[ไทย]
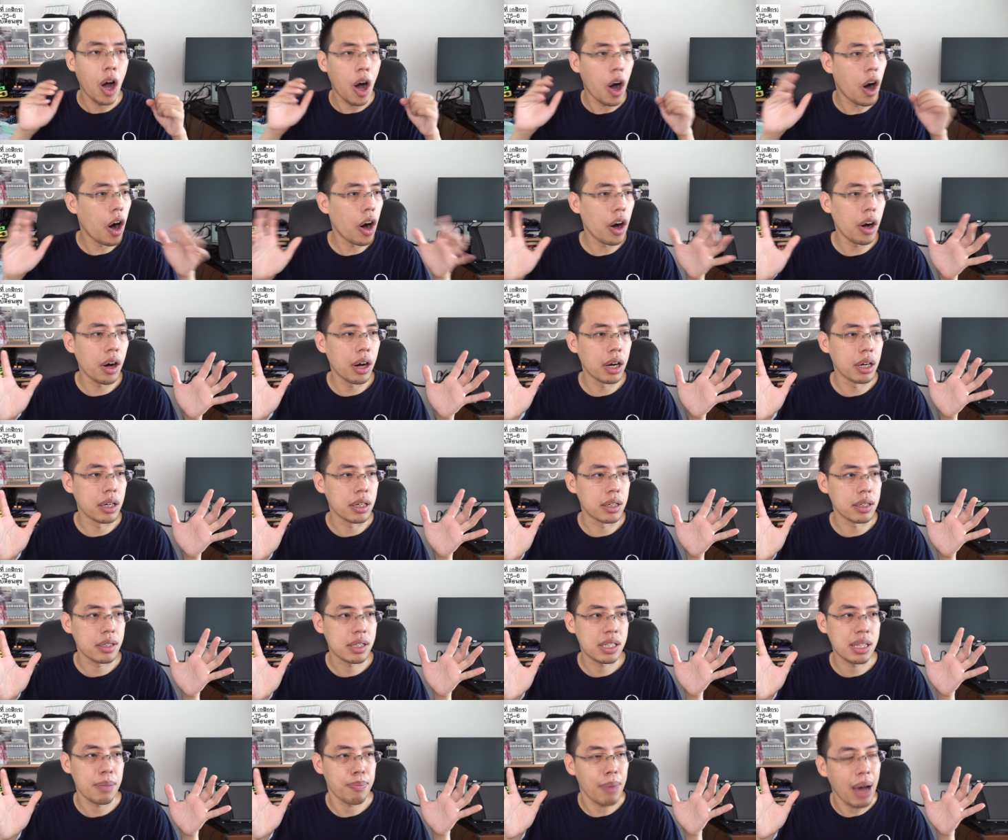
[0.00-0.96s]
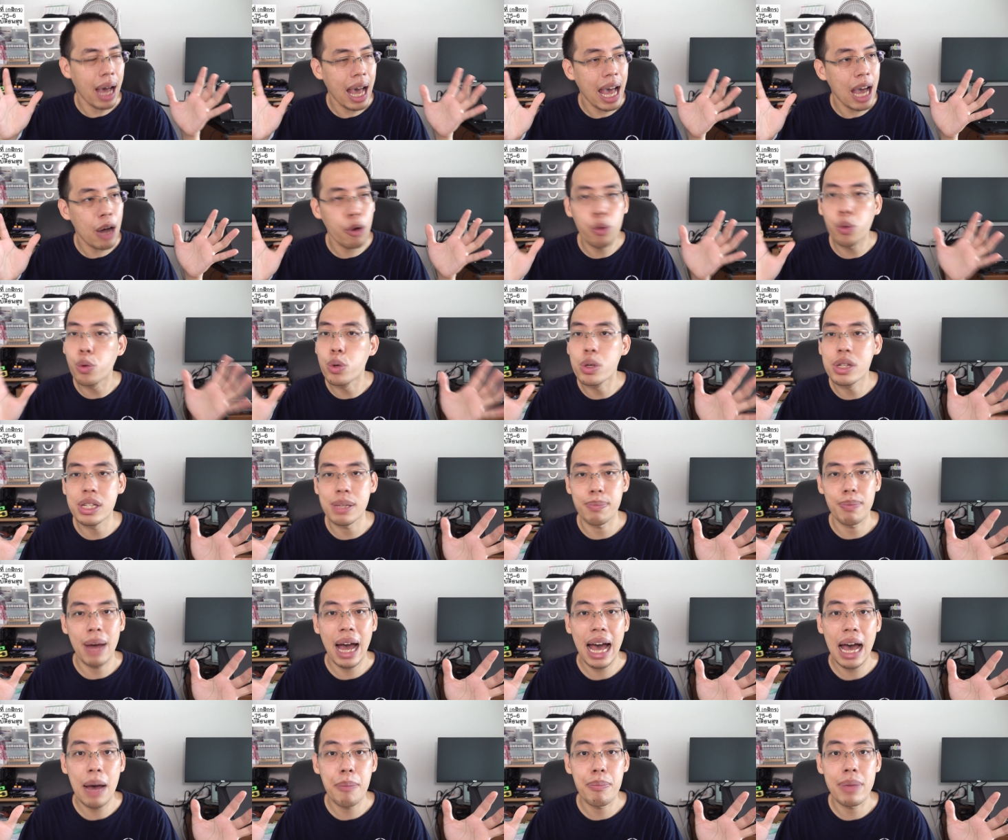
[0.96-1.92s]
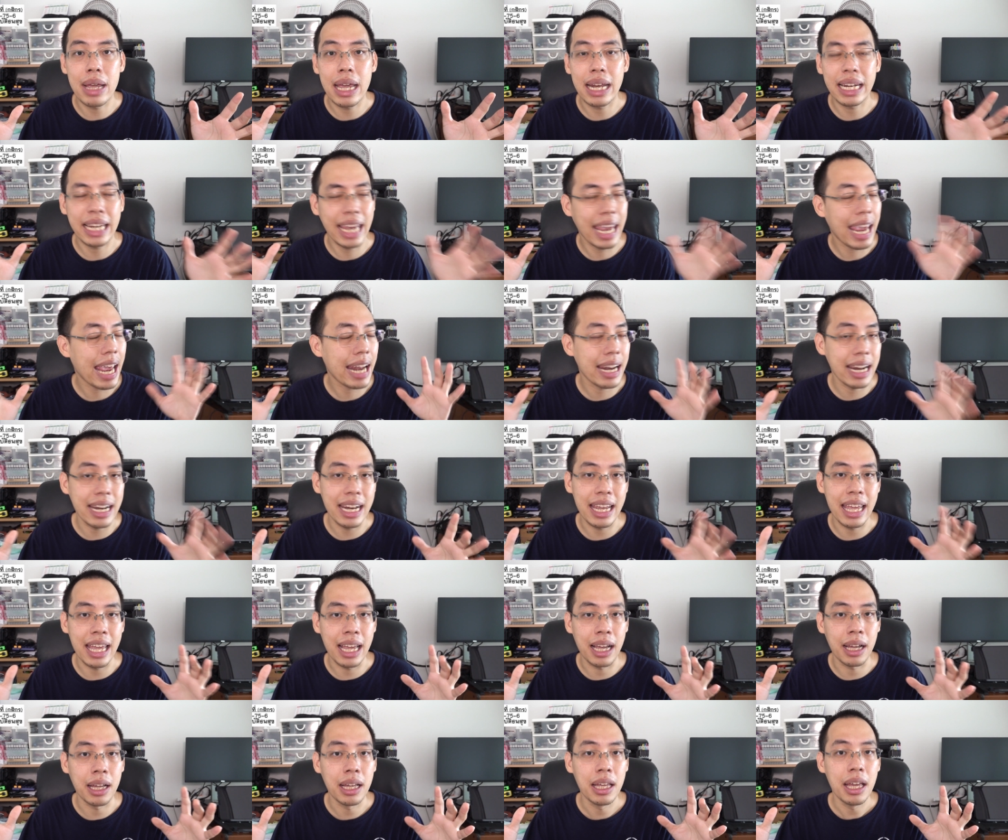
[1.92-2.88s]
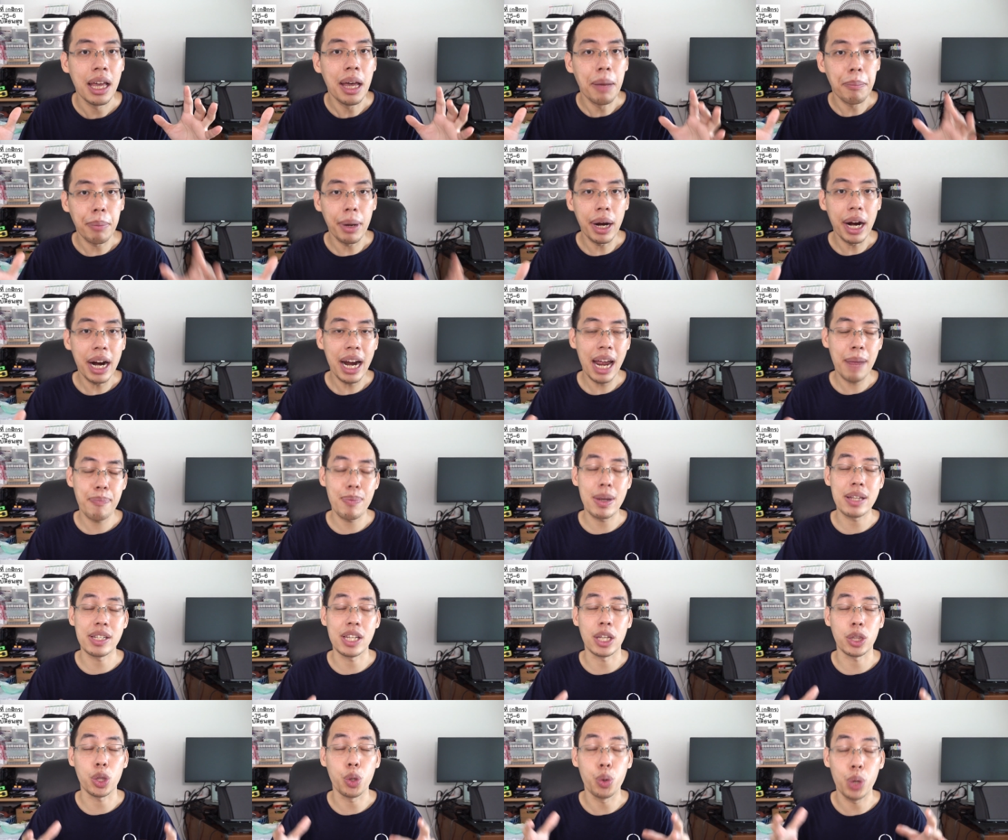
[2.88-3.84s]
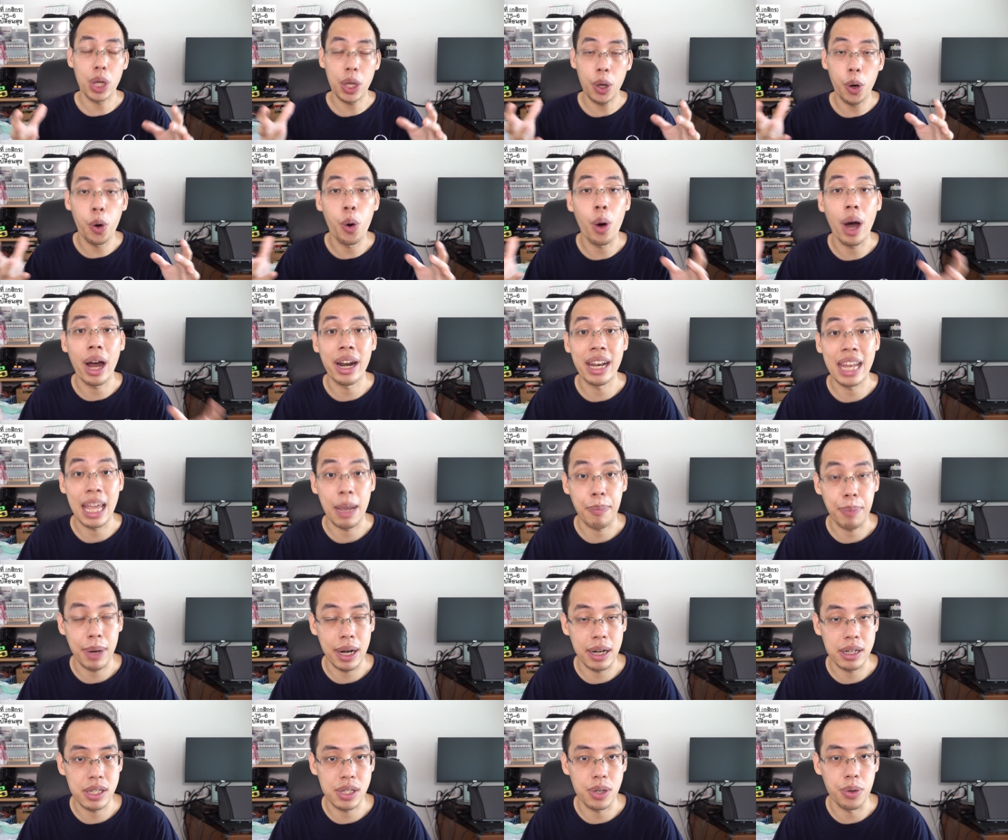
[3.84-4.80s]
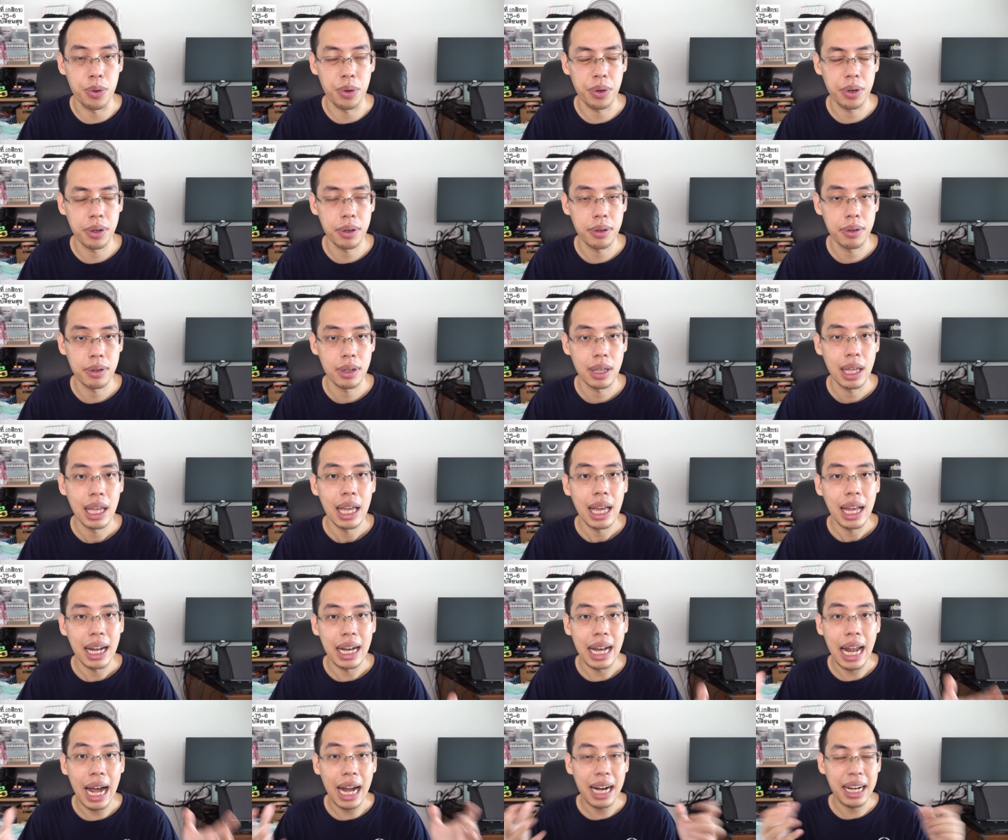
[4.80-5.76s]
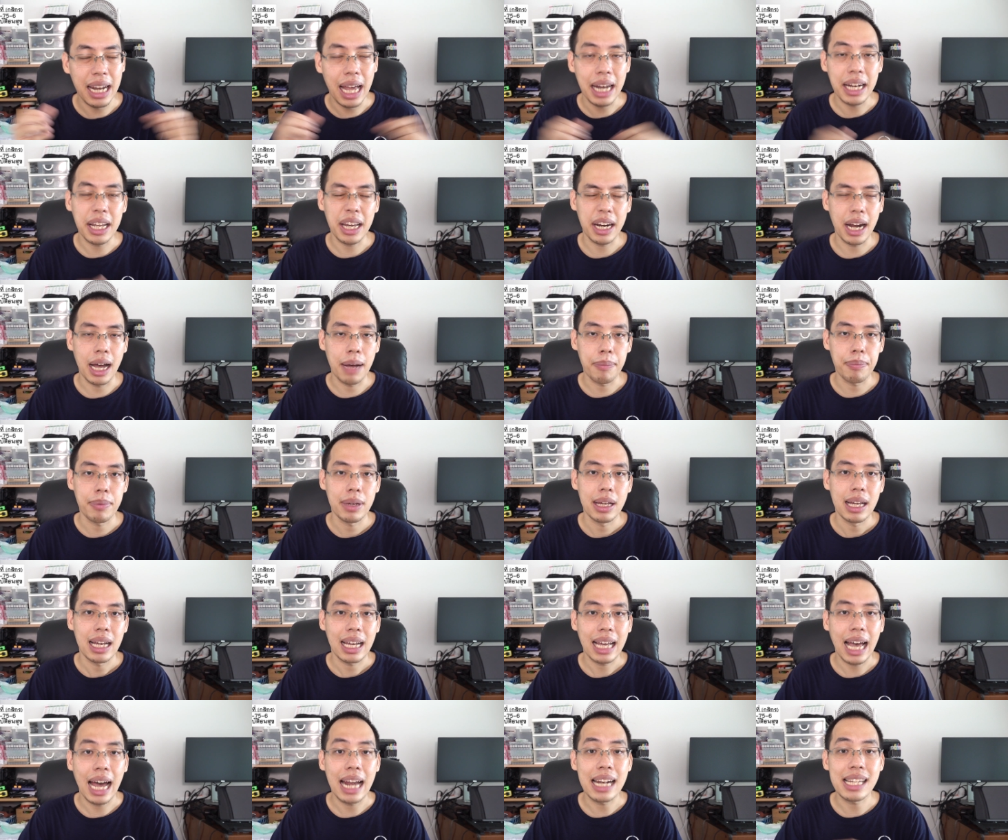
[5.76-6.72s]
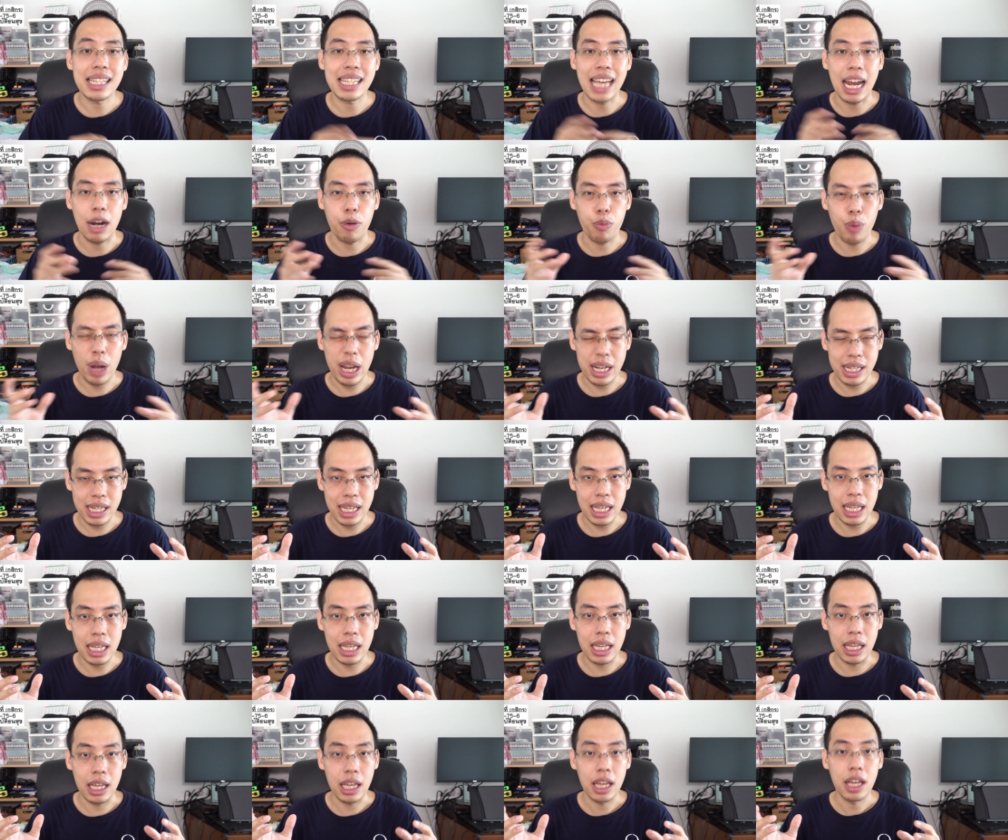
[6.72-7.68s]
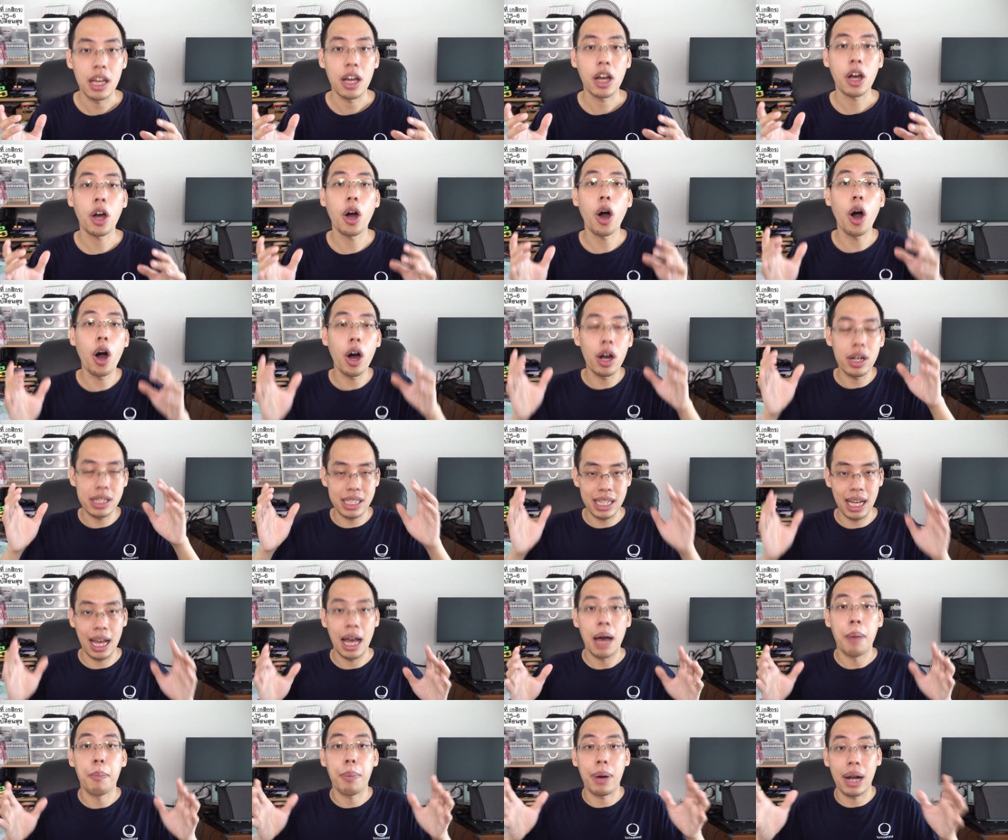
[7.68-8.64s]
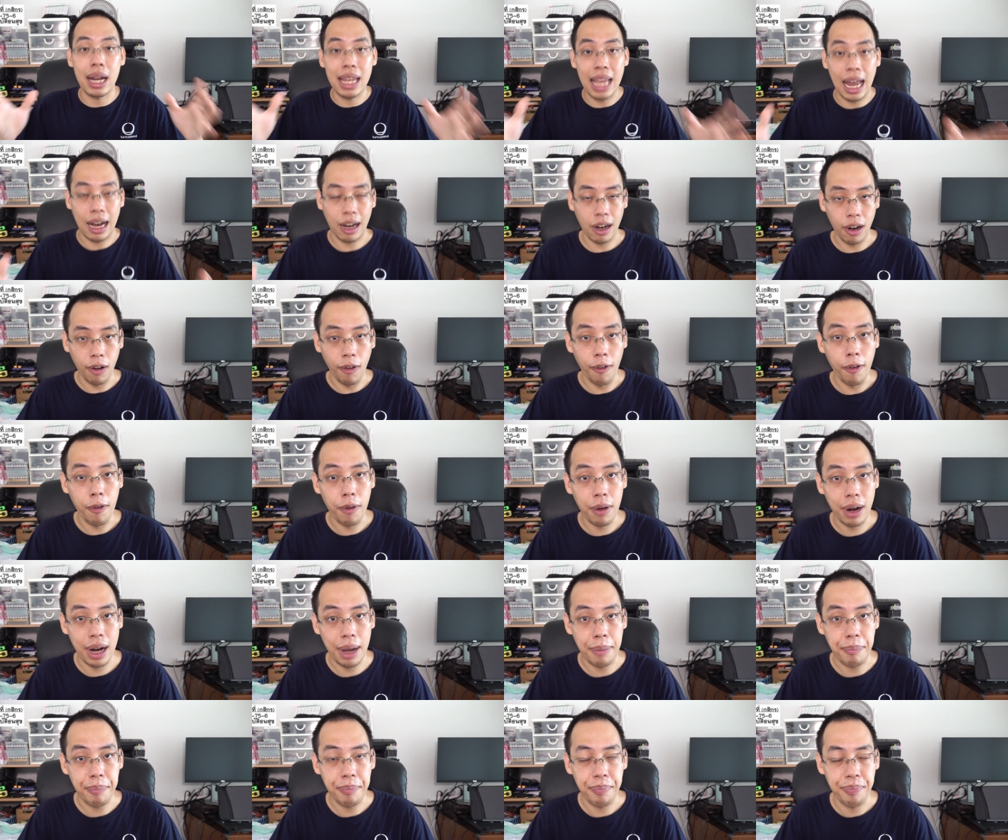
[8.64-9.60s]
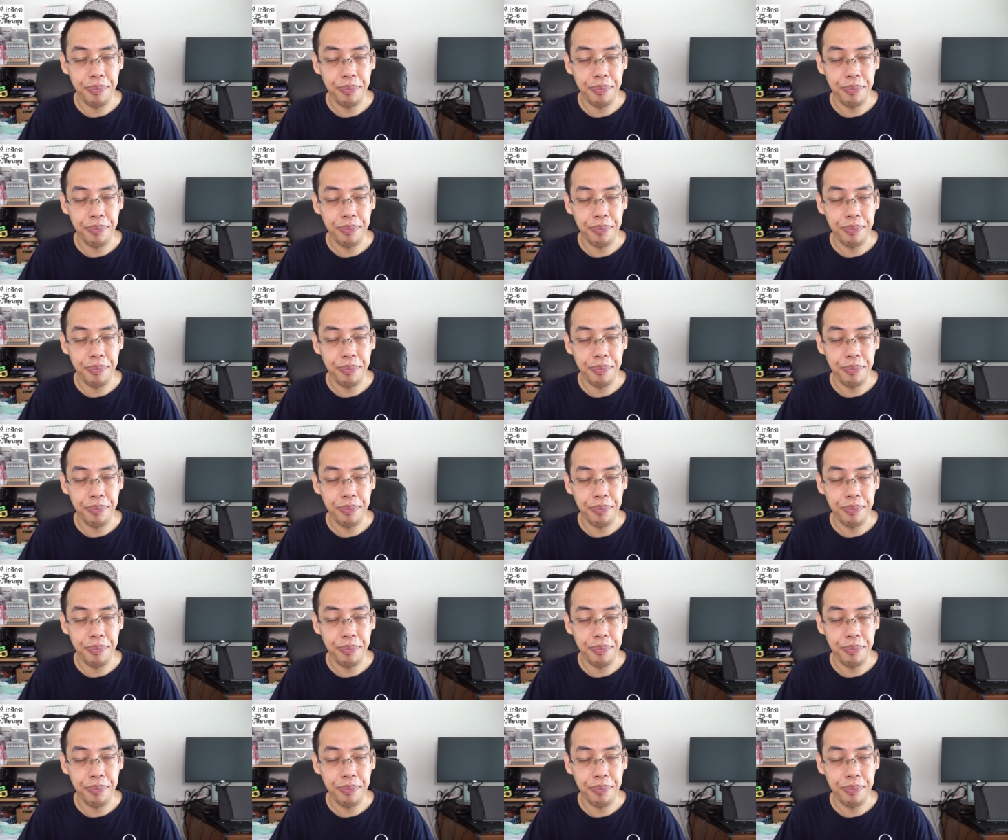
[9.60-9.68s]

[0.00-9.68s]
ห้อง 15คูณ15 เมตรแค่นั้นเอง เพื่อให้เป็นสตูดิโออนเนกประสงค์ ดังนั้นครับ การจัดเวทีก็จะประหยัดลงครับ